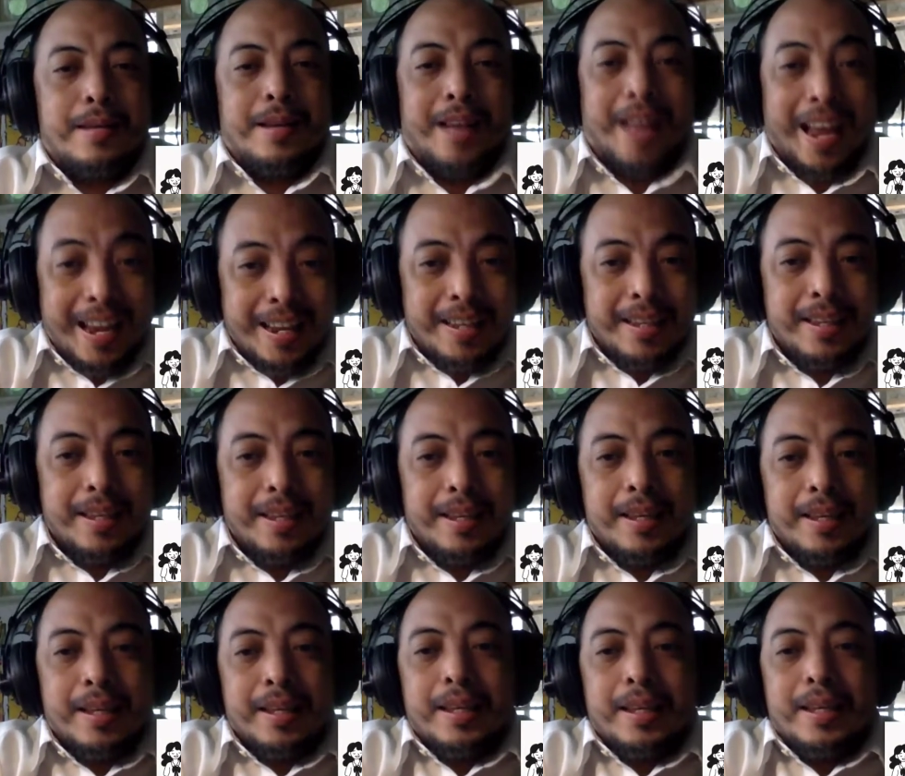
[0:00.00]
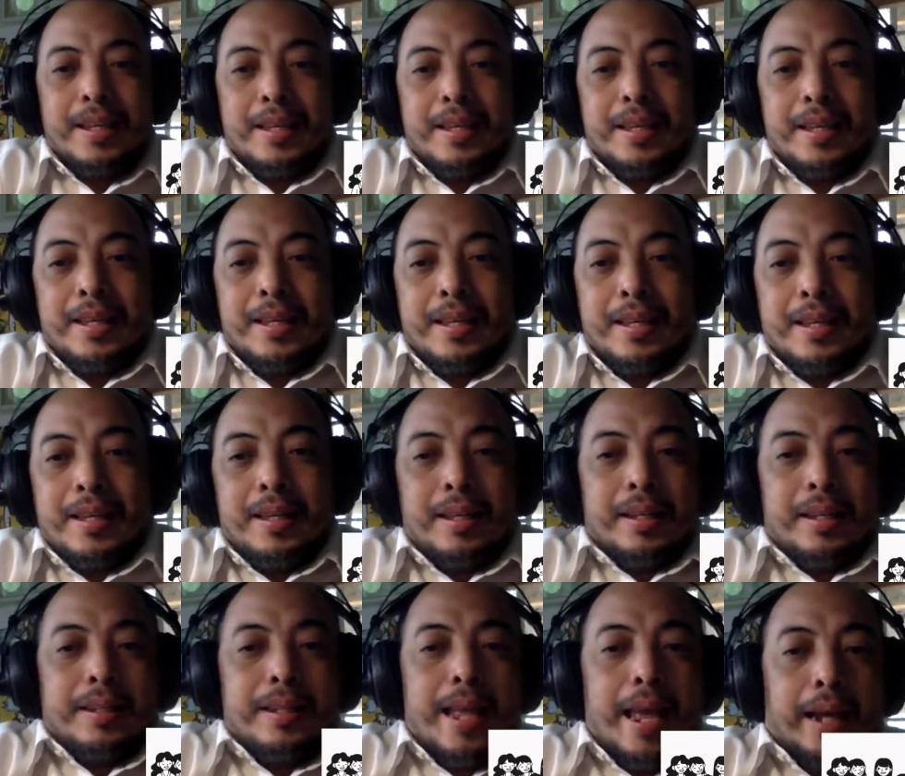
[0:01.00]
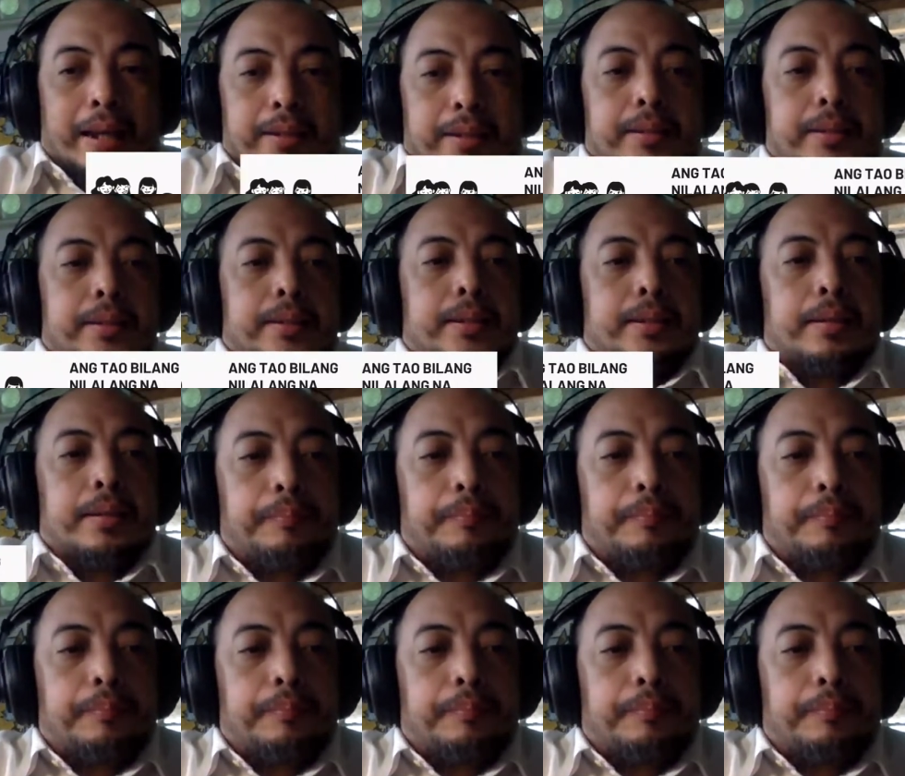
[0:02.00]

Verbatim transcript: Okay? Next.